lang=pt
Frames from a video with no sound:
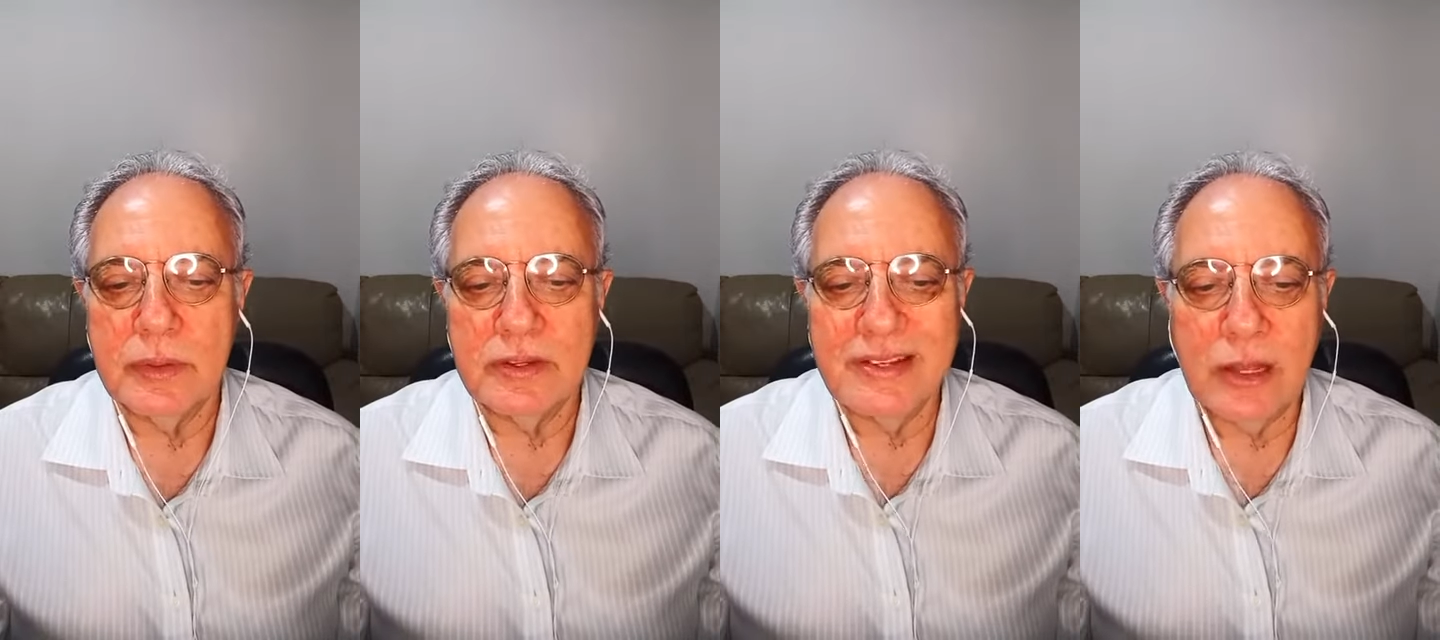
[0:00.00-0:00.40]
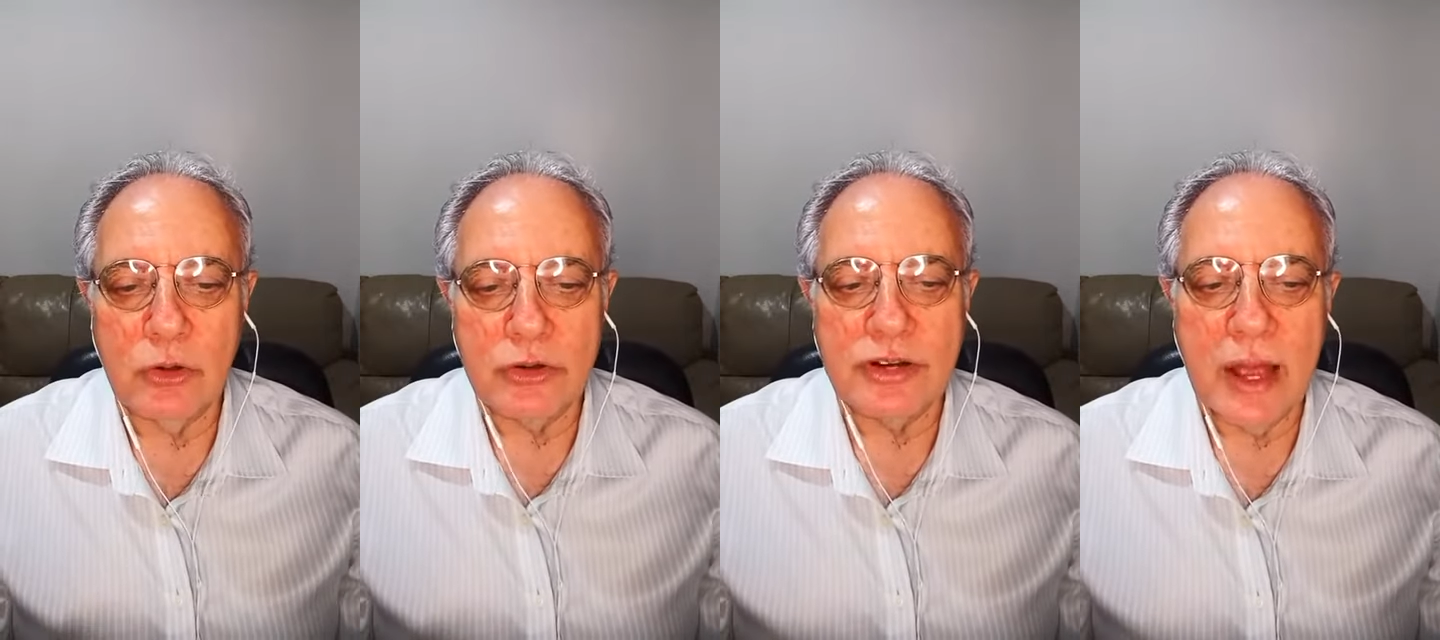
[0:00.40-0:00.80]
se
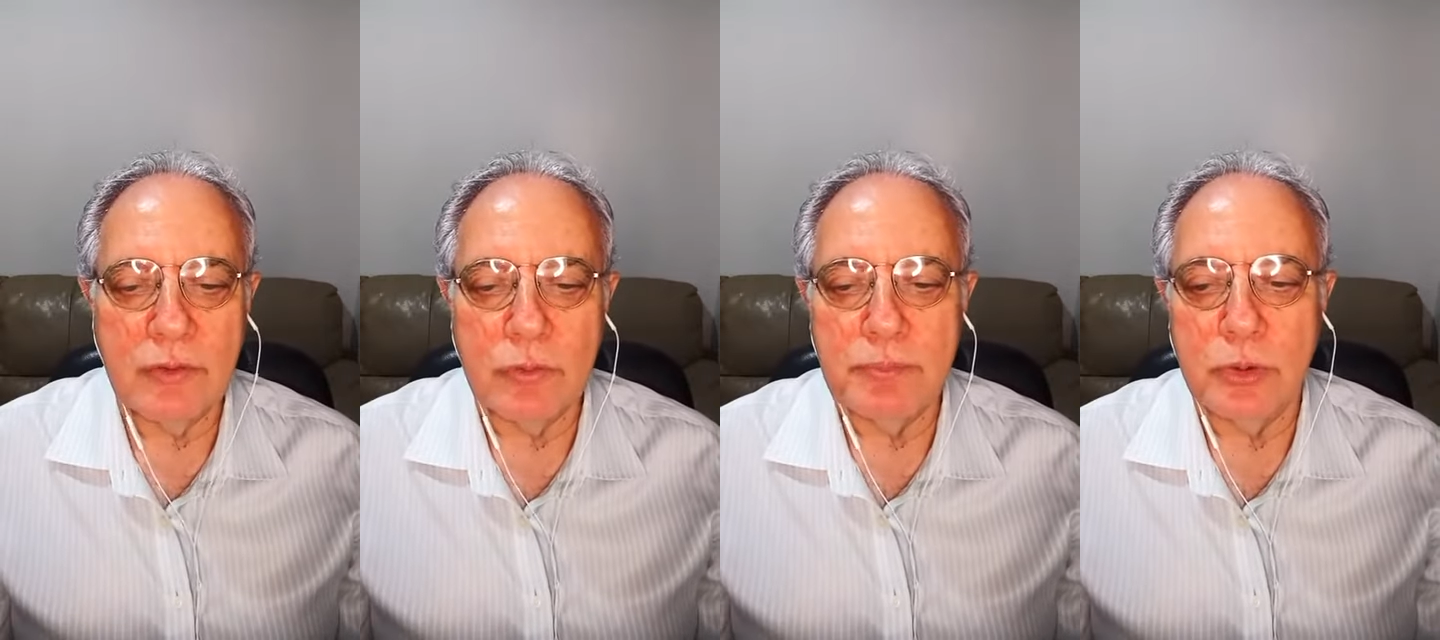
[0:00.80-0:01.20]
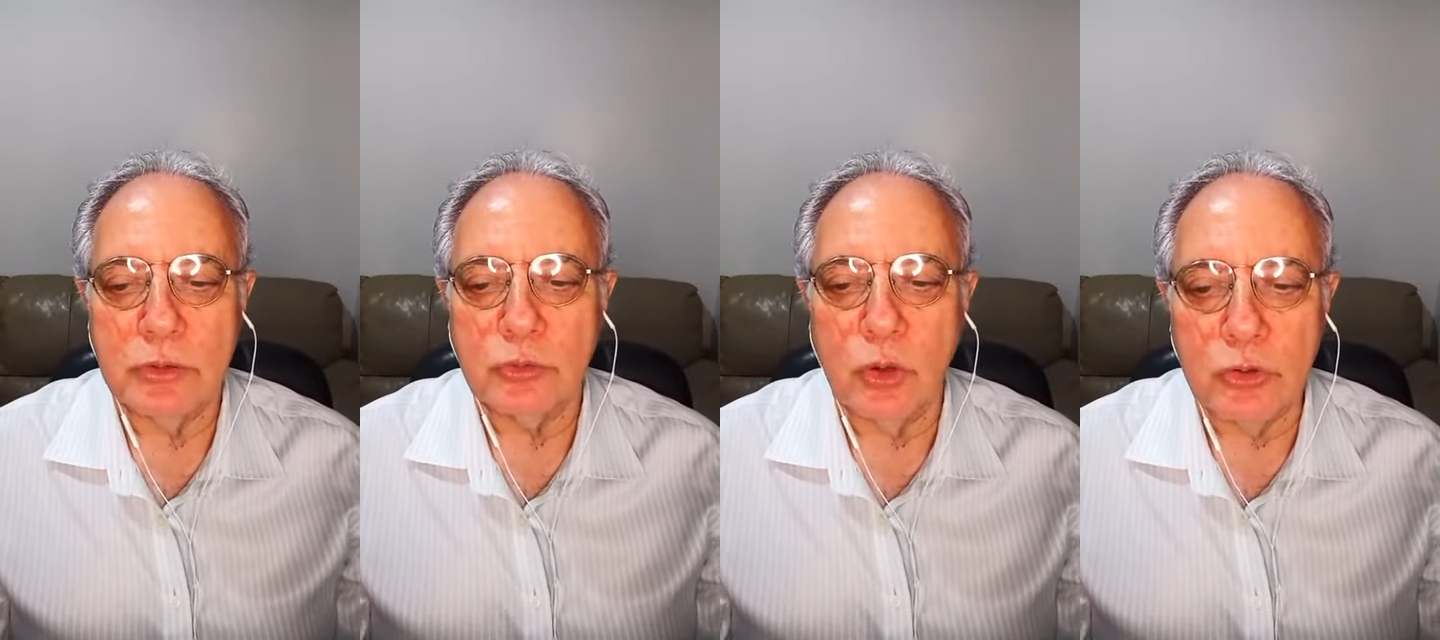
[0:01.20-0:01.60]
alojavam por
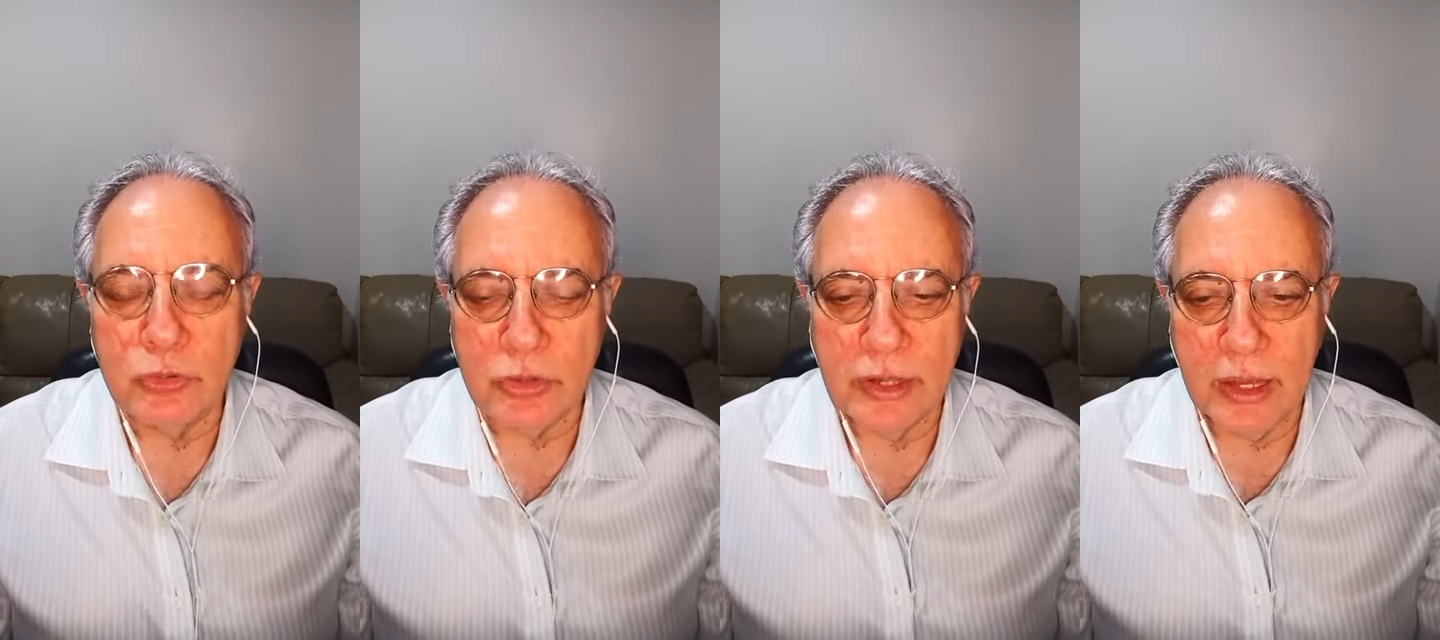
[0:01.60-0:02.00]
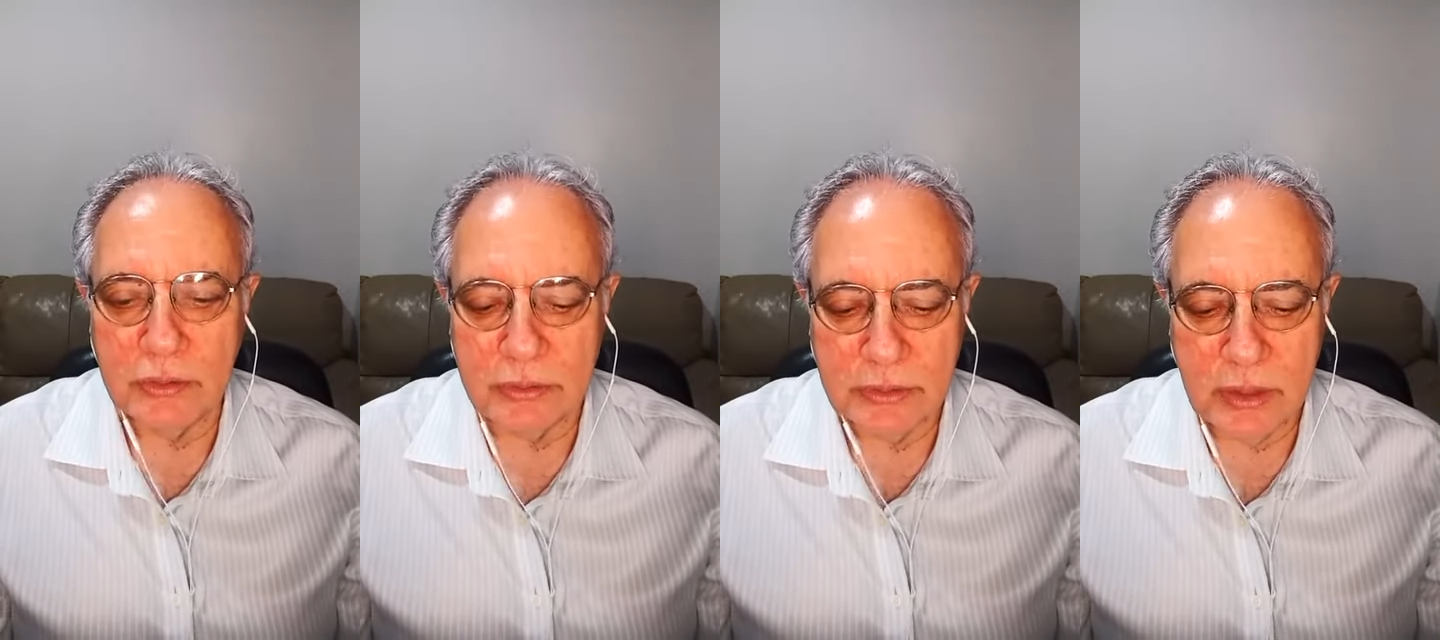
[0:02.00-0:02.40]
todos os
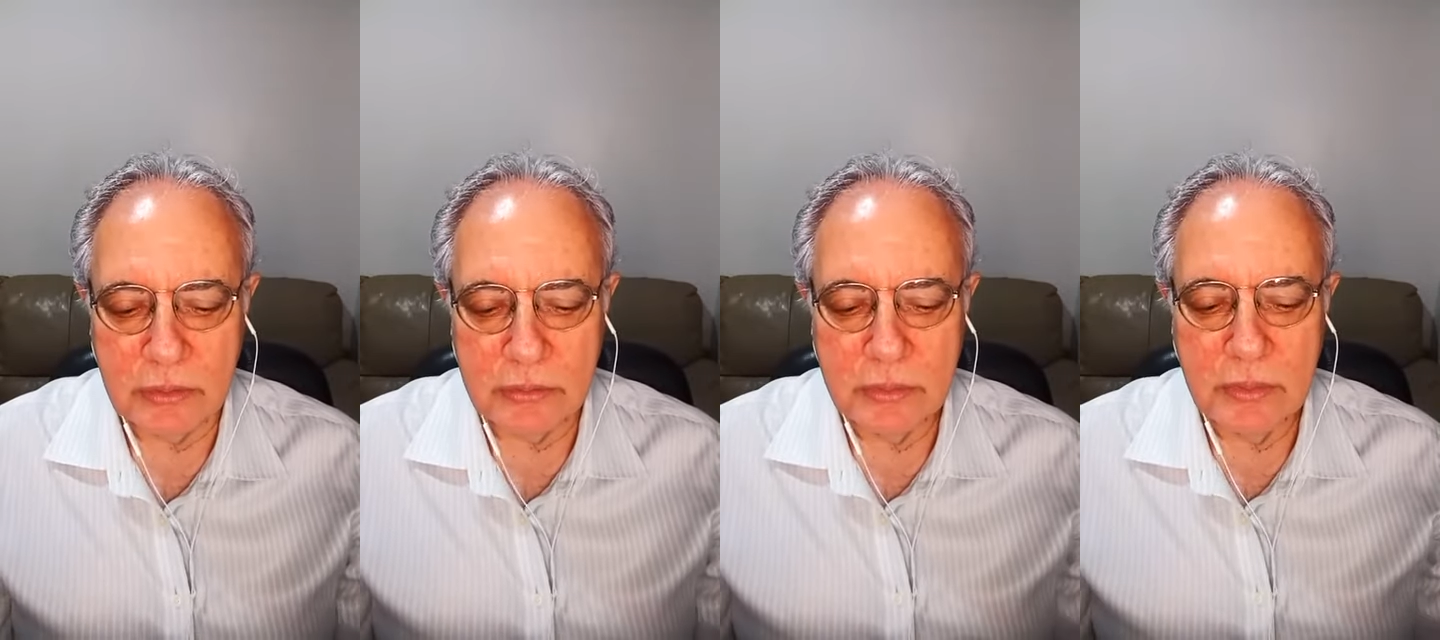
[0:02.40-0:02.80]
lados. Então,